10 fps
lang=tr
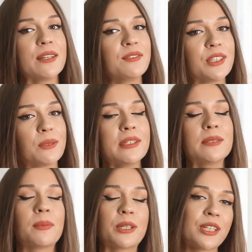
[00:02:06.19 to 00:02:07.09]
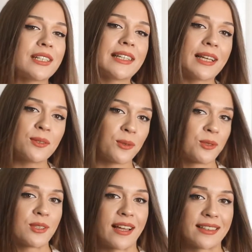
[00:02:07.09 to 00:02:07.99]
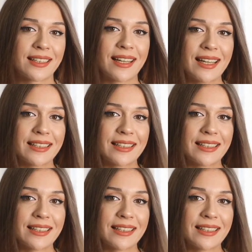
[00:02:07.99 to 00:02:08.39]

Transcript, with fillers: teftişimiz başarıyla sonuçlandı.